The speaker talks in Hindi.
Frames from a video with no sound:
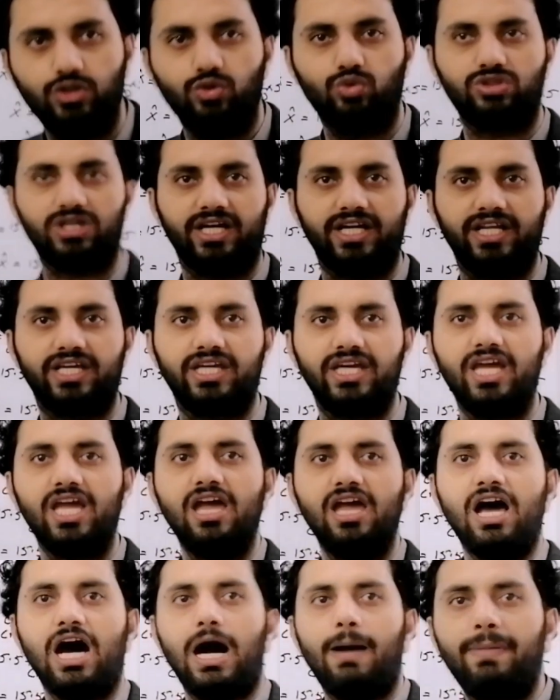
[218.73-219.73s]
ही उतारेंगे
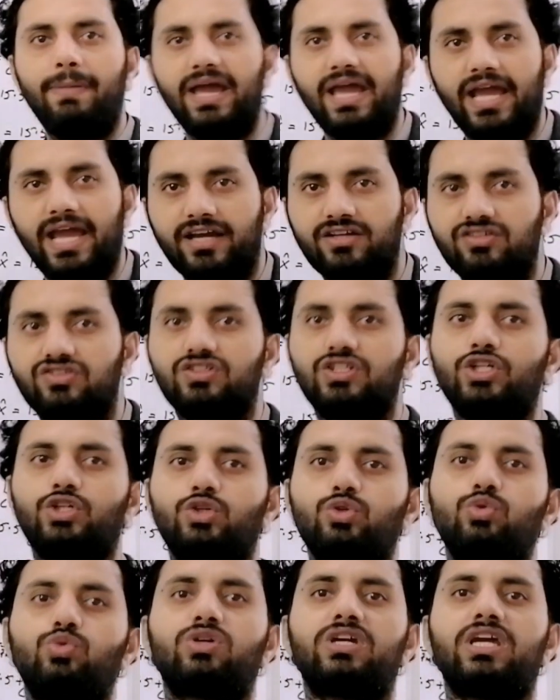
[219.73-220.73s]
अब एक्स की
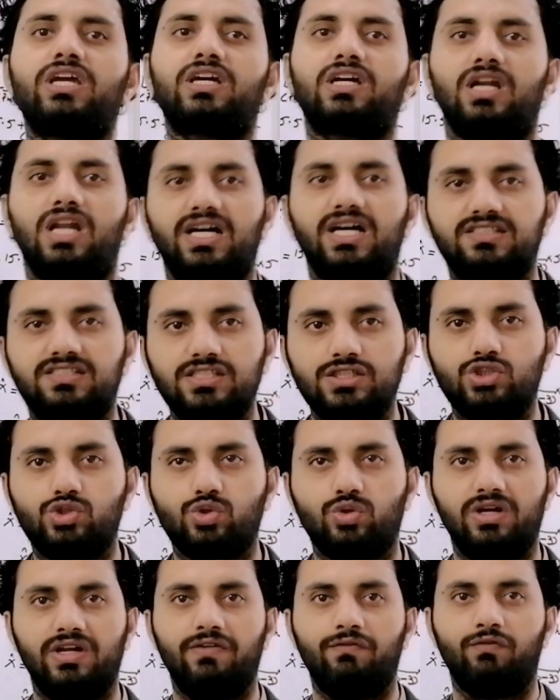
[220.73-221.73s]
क्यों के क्लासेस
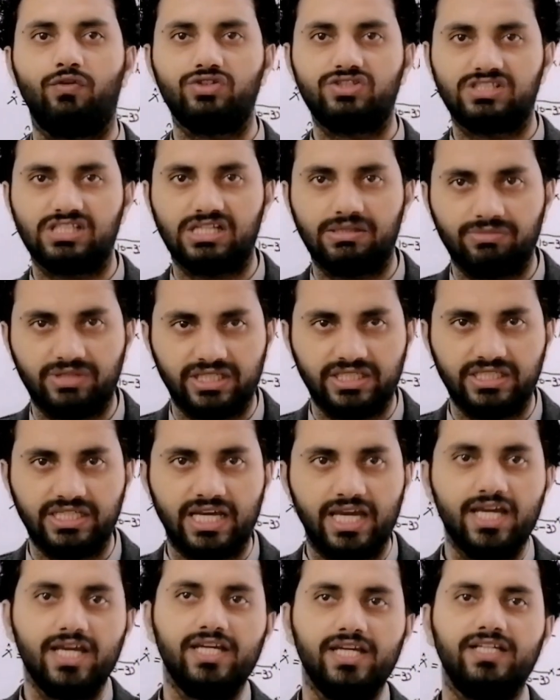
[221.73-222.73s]
जो है वो सेम नहीं
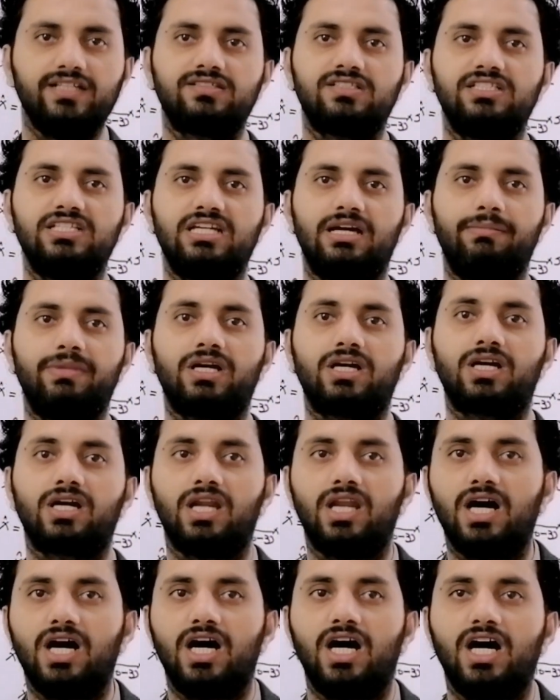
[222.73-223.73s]
है इसलिए हमें
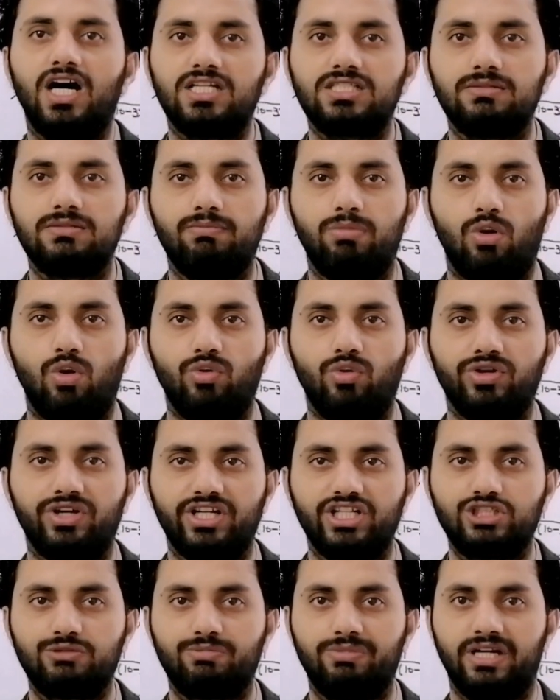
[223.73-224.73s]
क्लास
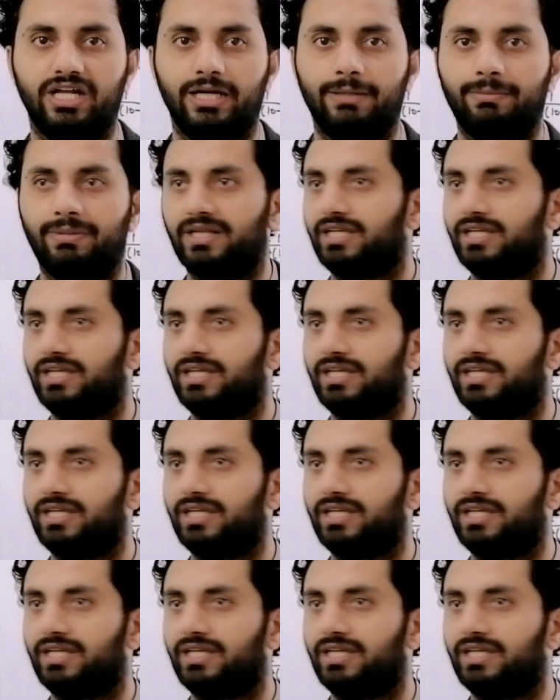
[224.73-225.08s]
बाउंड्रीज बनाने